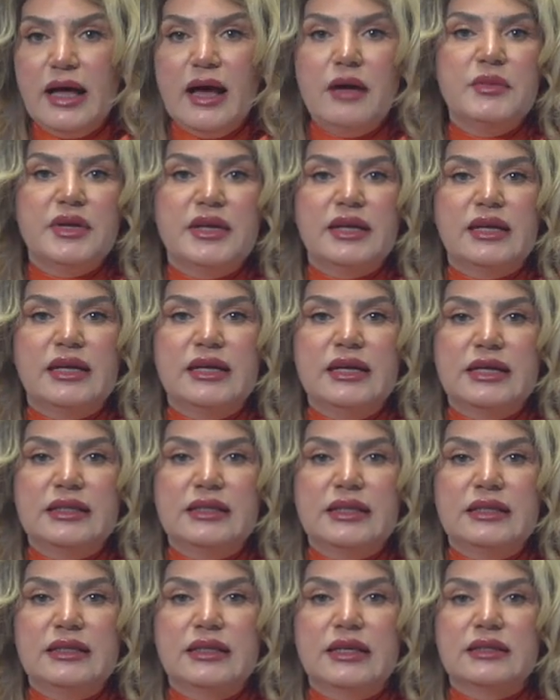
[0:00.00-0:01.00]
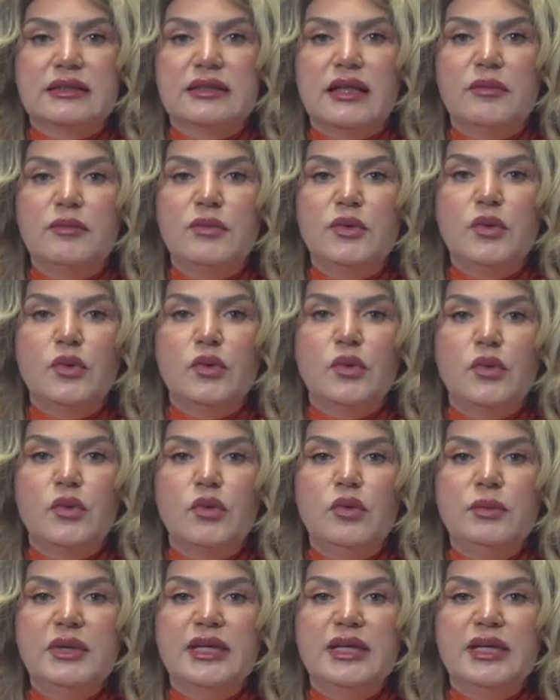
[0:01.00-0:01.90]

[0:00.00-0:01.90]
أمريكية تبلغ